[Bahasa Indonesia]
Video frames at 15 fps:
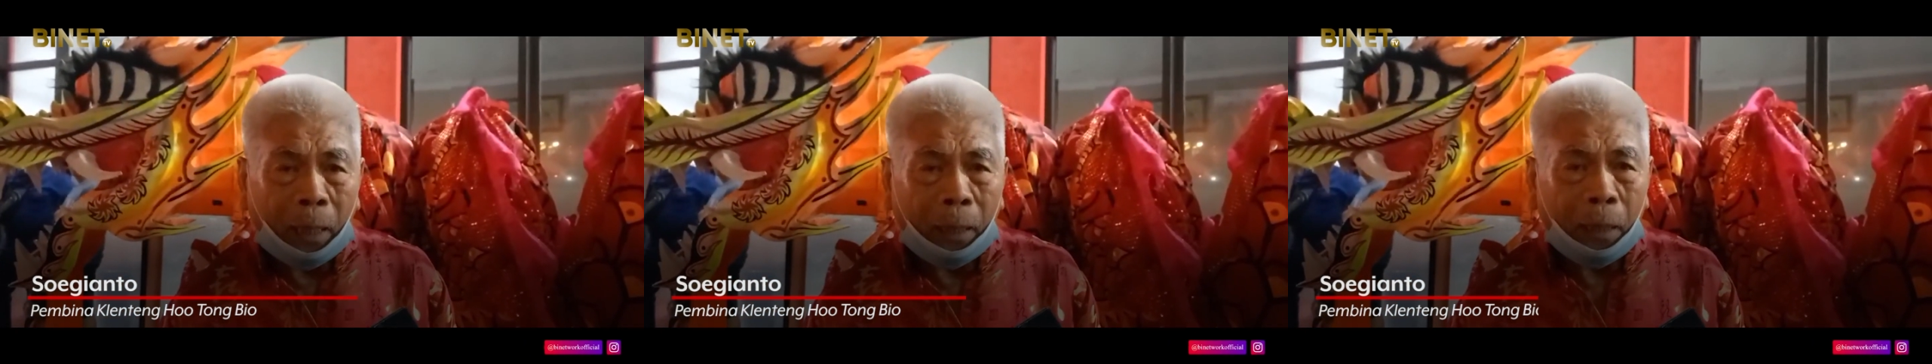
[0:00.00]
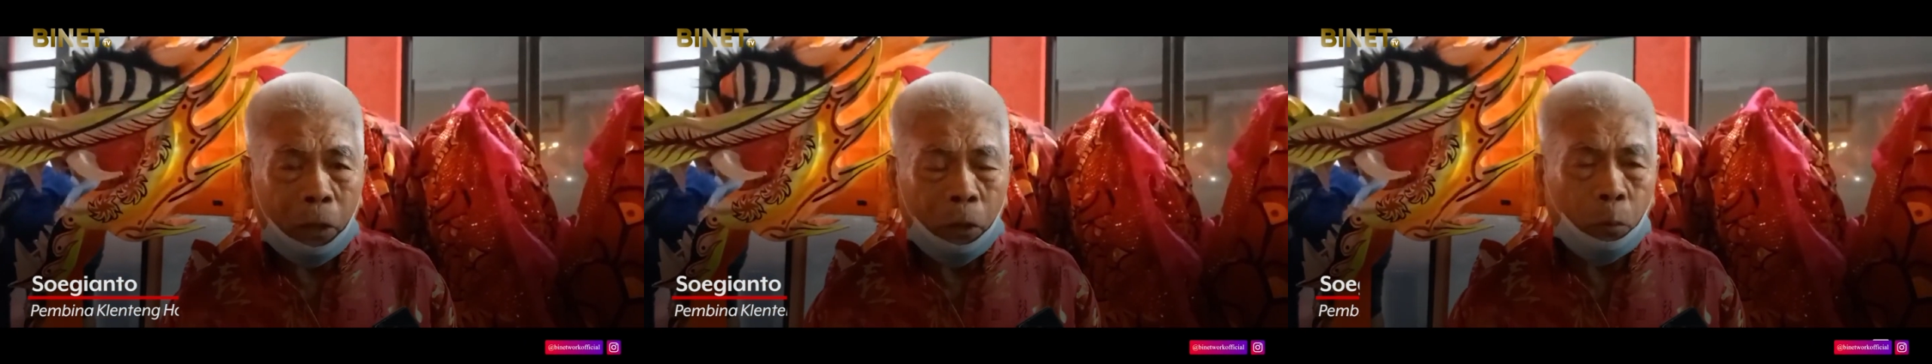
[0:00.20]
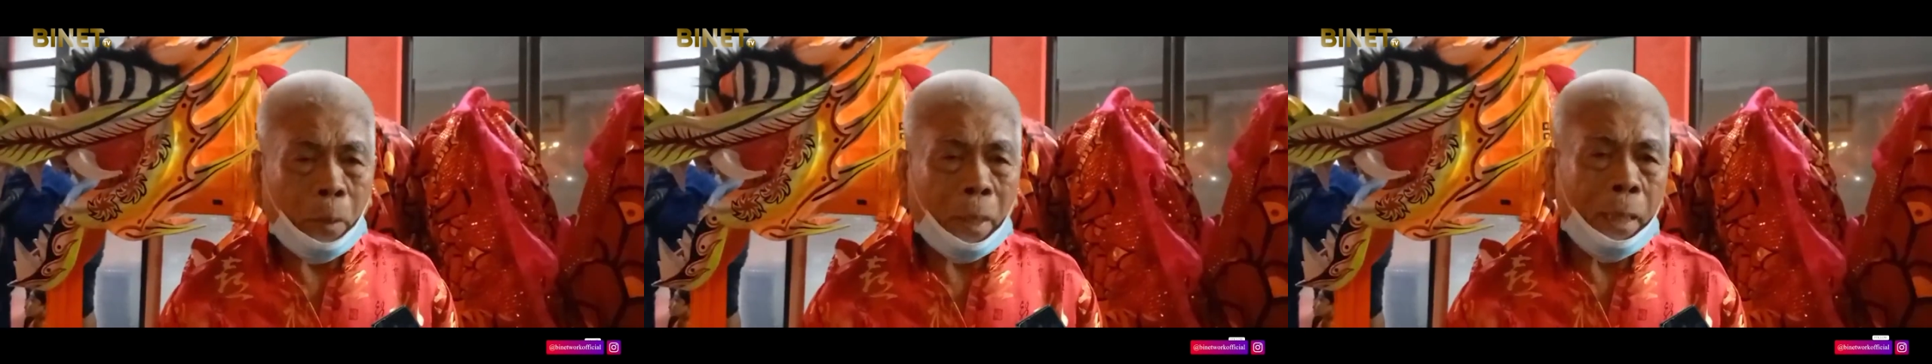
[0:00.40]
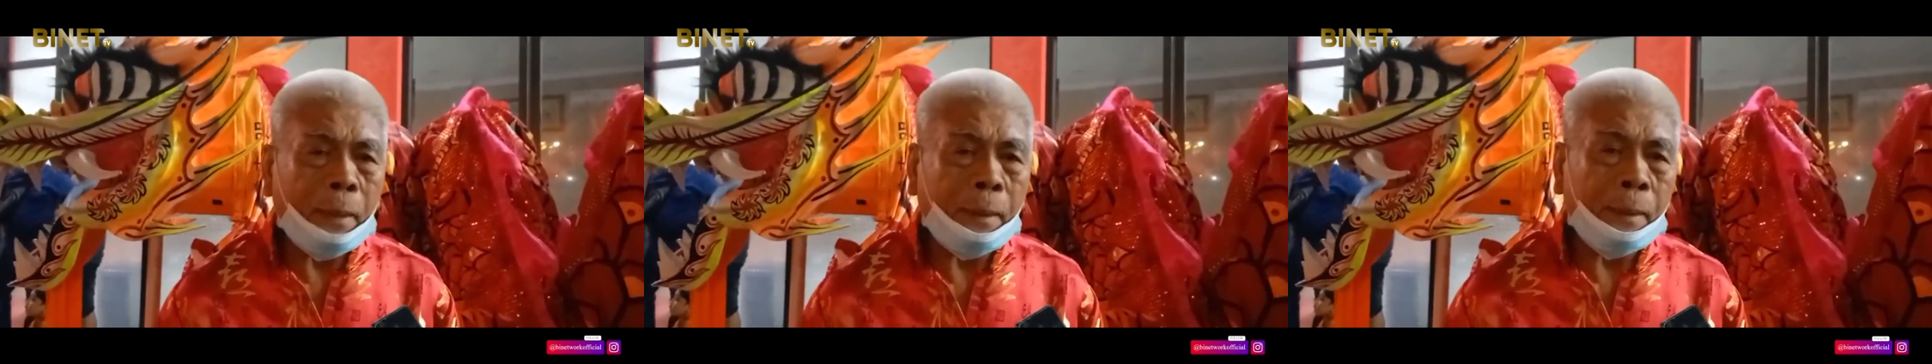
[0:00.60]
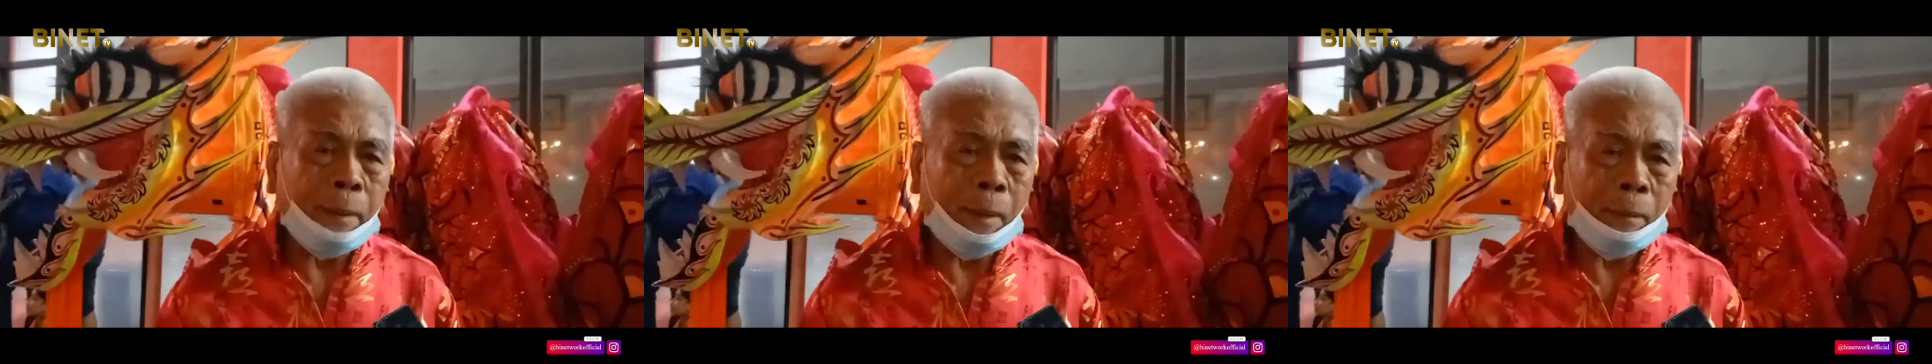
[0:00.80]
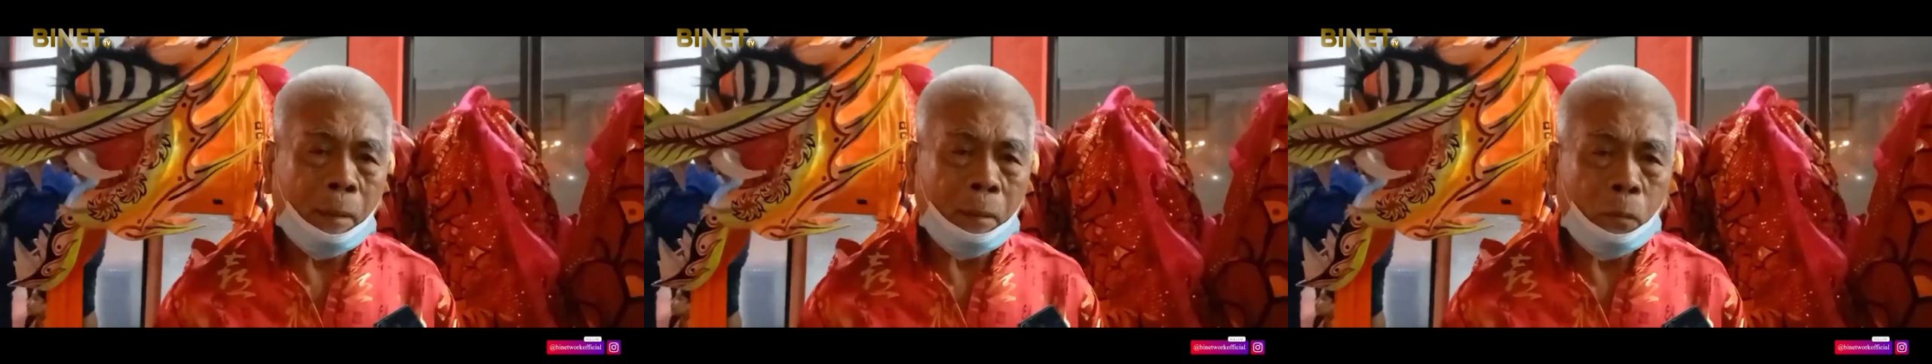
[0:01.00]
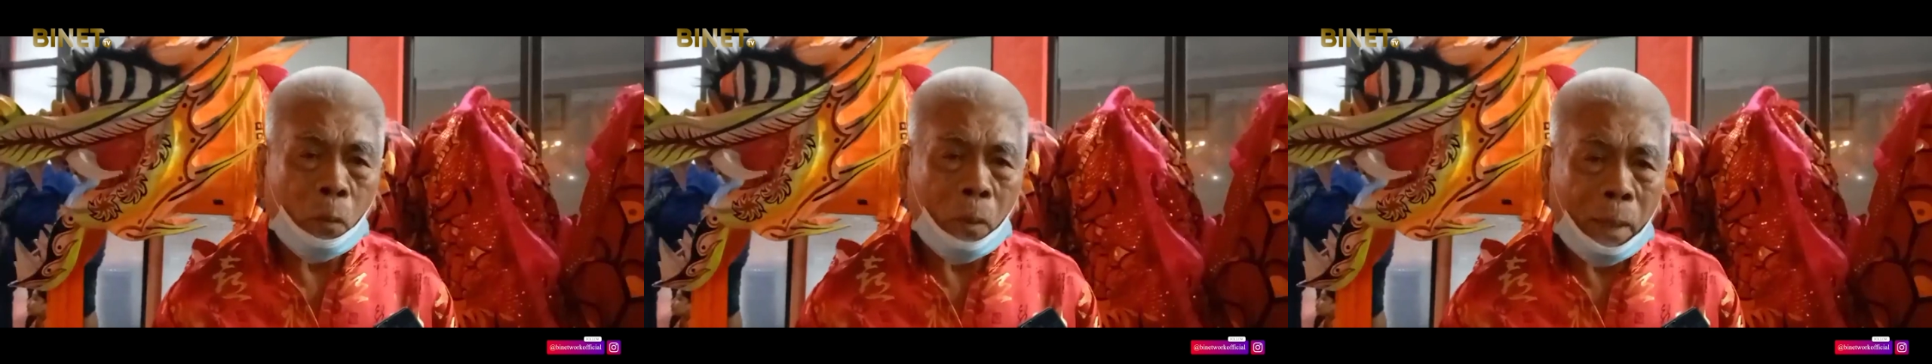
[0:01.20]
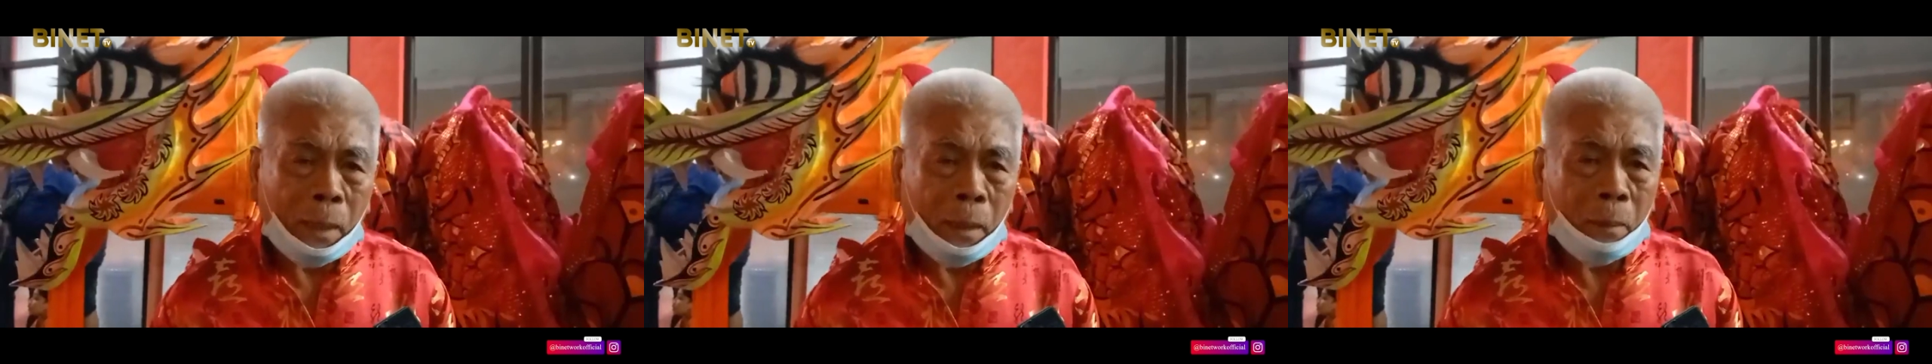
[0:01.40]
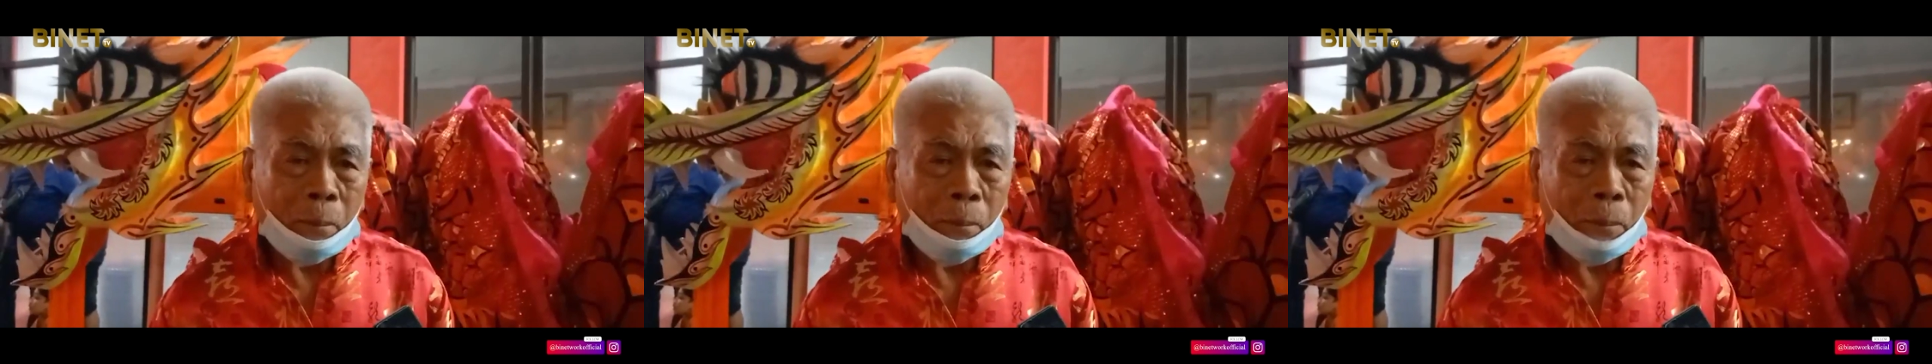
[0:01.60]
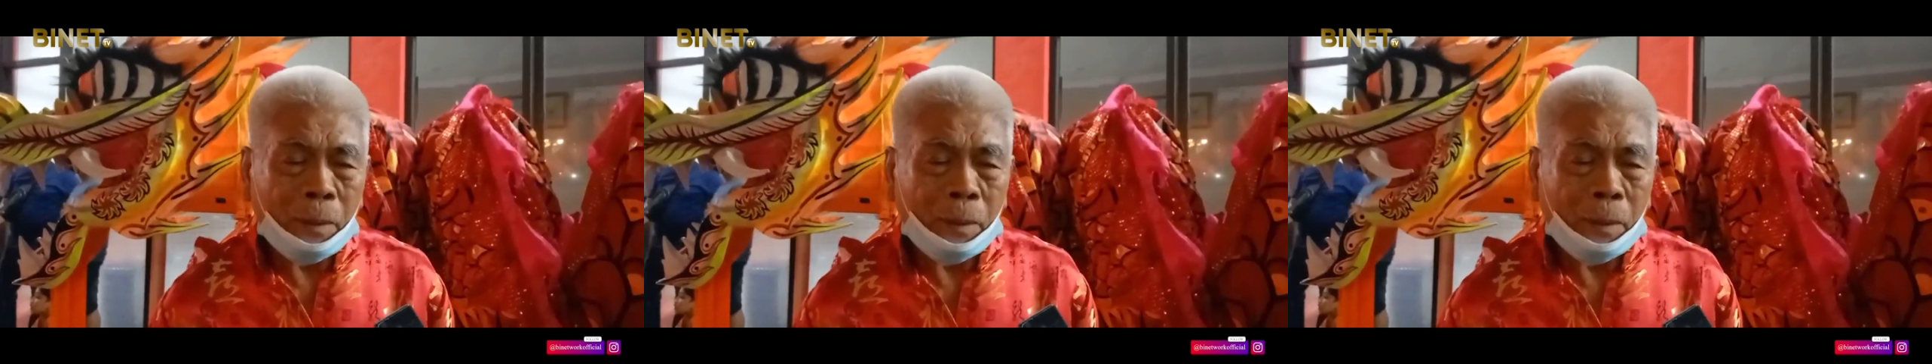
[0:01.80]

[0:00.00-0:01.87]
agar supaya tidak tertular